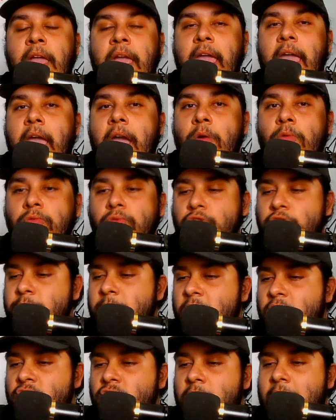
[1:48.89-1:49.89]
é um dos
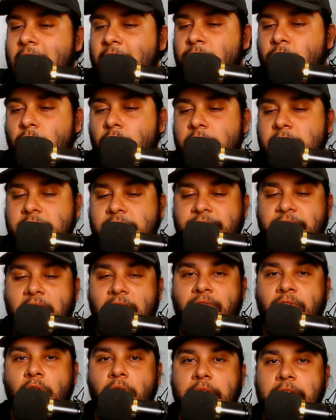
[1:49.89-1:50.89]
meus jogadores
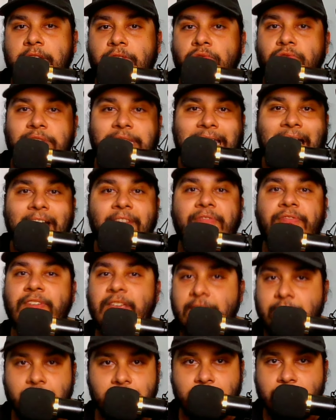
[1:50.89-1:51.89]
favoritos da
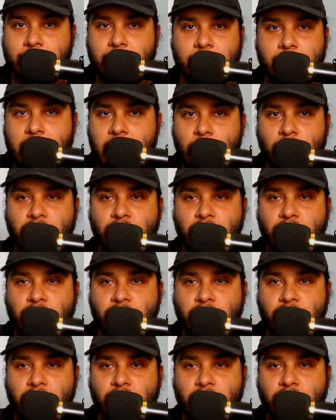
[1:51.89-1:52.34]
vida, né?